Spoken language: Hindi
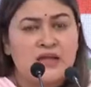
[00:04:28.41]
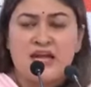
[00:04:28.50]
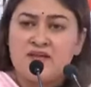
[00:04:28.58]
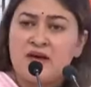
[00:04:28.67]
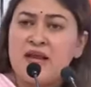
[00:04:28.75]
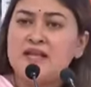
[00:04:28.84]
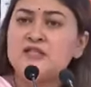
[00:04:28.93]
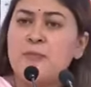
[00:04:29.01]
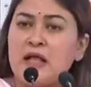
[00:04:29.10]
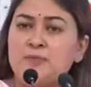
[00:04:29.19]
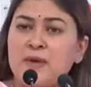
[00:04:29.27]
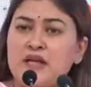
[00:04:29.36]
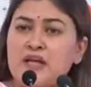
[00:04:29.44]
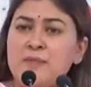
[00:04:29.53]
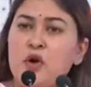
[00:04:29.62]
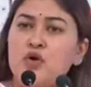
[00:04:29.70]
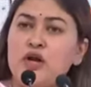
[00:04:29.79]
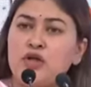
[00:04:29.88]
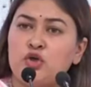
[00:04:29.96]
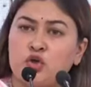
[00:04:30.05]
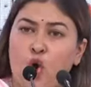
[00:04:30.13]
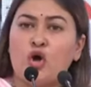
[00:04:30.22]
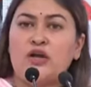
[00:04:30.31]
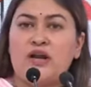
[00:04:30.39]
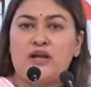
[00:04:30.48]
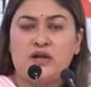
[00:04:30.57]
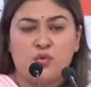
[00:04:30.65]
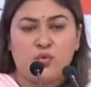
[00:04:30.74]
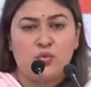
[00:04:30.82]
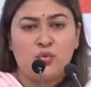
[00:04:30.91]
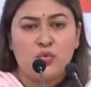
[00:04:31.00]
केवल इस बात पर कि मैं उन्हें टोक रही हूं